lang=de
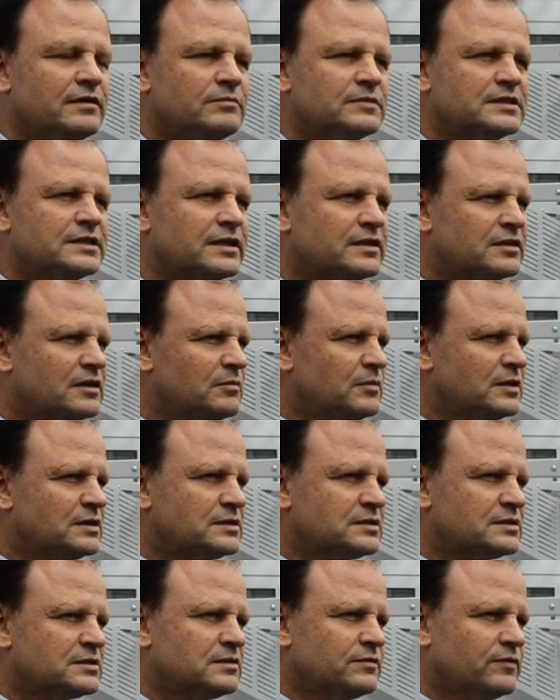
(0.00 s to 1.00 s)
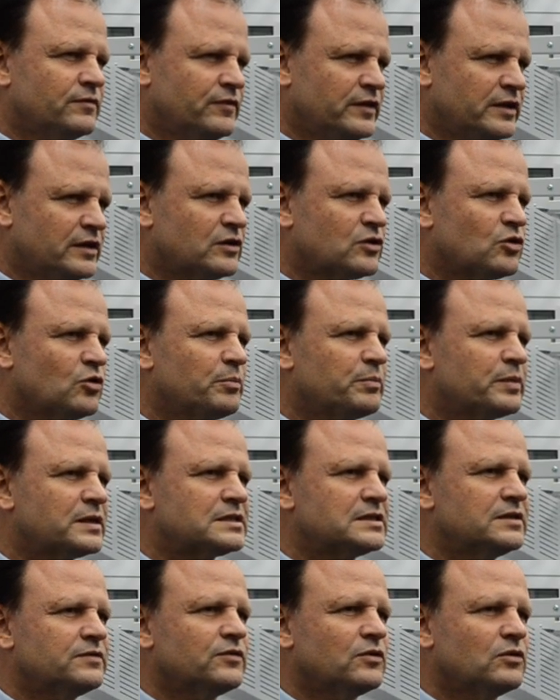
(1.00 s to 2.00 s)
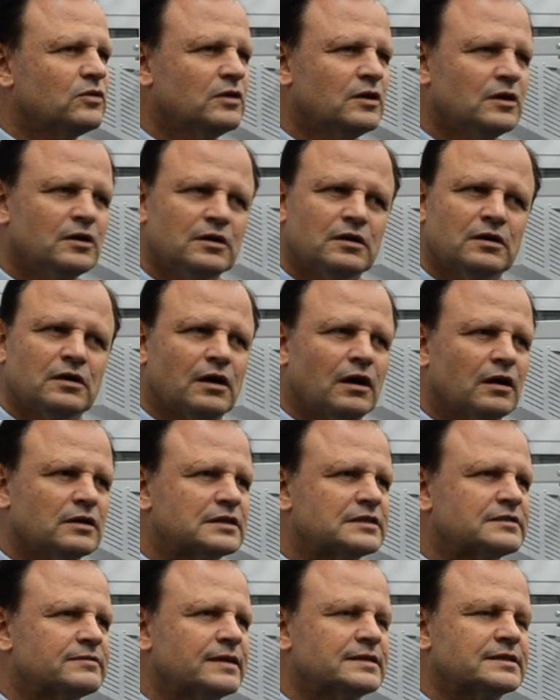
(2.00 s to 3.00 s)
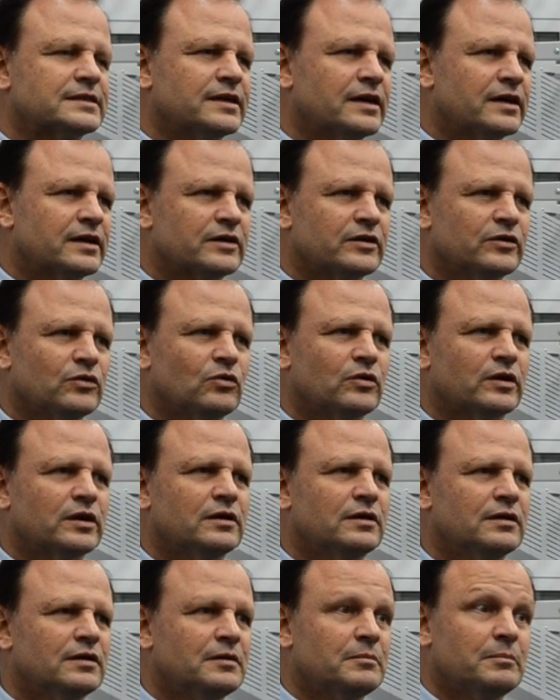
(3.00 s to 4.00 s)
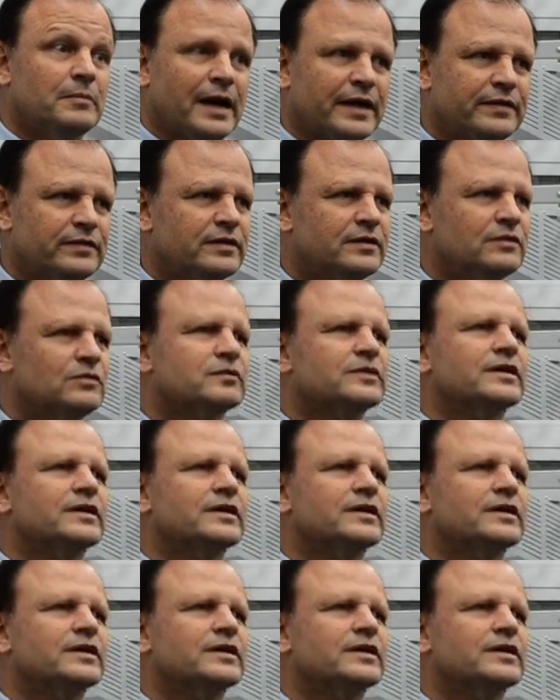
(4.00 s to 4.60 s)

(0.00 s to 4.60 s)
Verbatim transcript: Wir waren damals vier Gruppen von 28-jährigen jungen Männern